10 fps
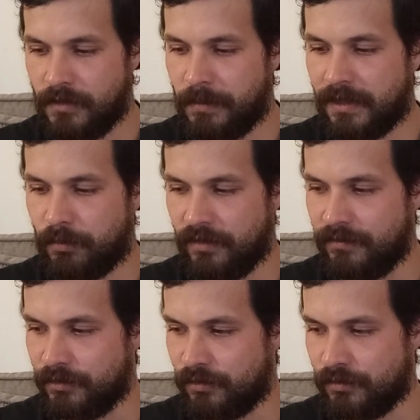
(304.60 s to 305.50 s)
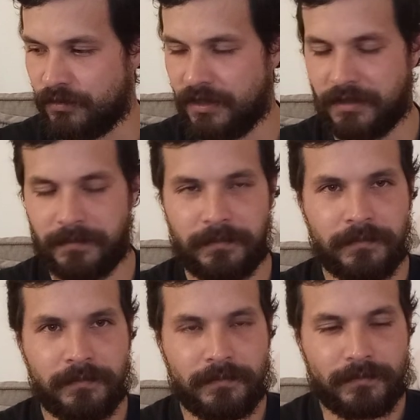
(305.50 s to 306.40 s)
Non, pas ils une sur son siège.
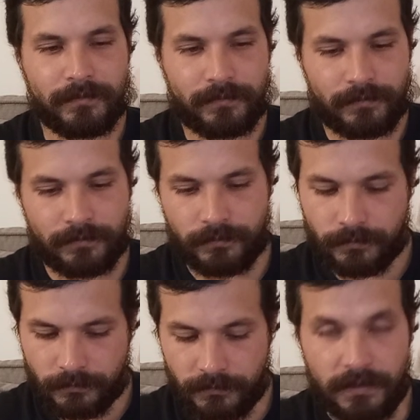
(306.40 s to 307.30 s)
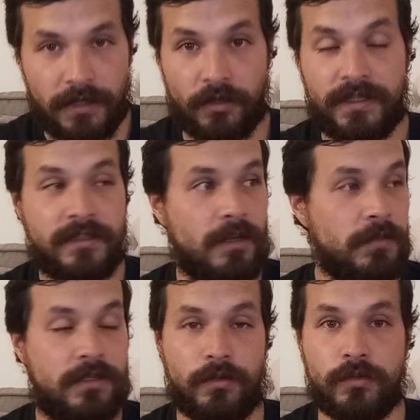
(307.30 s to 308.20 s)
Alors que des
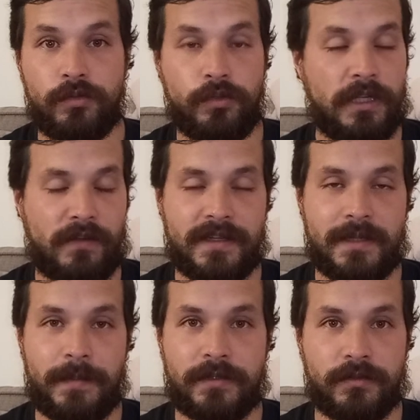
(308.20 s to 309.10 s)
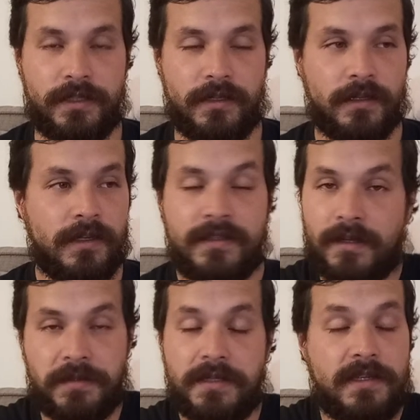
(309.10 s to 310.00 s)
hommes qui sont en dessous du 80e percentile, c'est
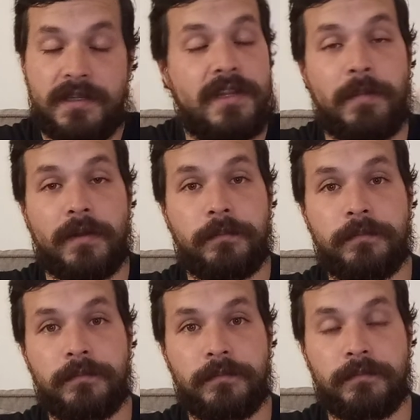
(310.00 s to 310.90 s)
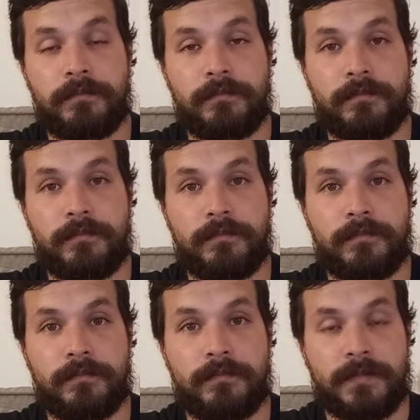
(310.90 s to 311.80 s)
comme s'ils n'existaient pas.
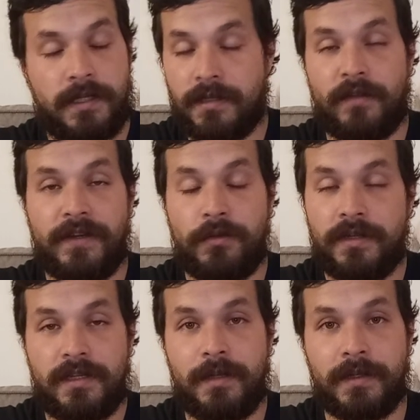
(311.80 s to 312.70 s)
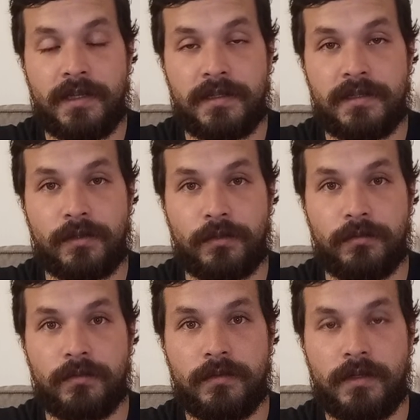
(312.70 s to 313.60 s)
C'est ça en fait le déséquilibre qui existe entre
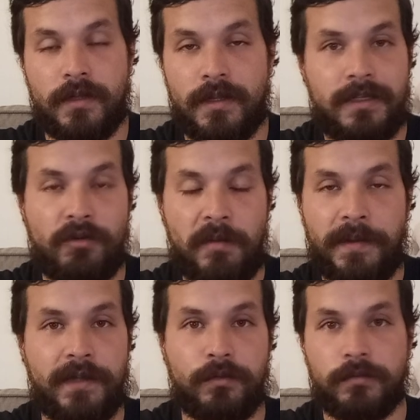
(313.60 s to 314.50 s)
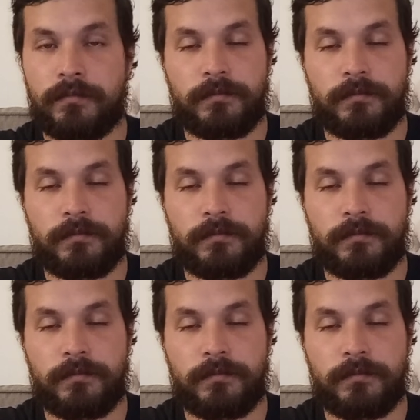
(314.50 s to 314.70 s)
nous. C'est le Pareto.